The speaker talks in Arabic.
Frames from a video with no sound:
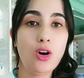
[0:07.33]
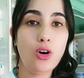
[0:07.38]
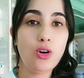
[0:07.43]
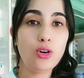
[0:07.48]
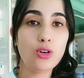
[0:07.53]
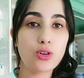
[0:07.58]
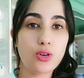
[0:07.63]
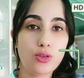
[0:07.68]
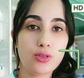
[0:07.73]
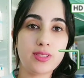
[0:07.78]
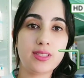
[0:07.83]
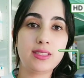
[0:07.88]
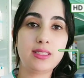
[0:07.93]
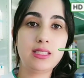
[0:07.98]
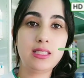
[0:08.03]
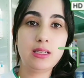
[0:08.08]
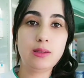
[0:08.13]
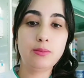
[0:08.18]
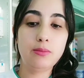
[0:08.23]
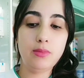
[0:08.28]

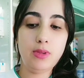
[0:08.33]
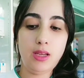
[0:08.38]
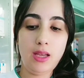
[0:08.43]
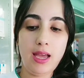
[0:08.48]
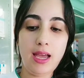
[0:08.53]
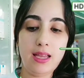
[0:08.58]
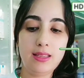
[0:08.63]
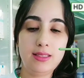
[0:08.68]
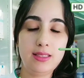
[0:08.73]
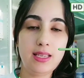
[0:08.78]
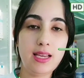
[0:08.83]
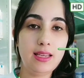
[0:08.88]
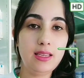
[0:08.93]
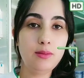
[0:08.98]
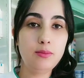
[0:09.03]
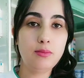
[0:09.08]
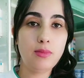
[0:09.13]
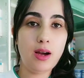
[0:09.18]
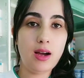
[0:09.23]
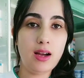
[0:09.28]
اوروستيم هذه يا
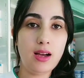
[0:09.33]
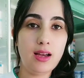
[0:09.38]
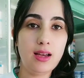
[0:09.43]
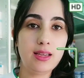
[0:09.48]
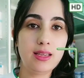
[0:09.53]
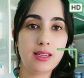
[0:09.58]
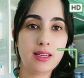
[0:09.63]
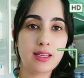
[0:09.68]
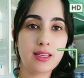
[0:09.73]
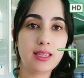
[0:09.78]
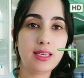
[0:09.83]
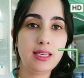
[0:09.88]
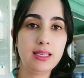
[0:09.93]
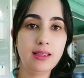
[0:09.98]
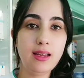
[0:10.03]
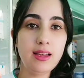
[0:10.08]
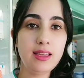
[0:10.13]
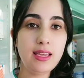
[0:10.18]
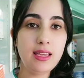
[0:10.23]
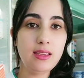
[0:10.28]
اما آه،
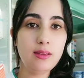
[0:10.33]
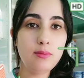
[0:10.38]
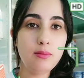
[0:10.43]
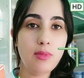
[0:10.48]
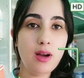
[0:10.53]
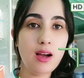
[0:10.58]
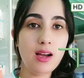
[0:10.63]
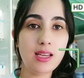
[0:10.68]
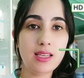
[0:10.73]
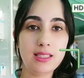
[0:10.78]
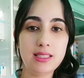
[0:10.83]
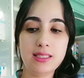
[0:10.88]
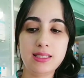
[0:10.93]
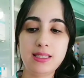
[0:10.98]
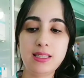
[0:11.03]
كينا يا اما آه،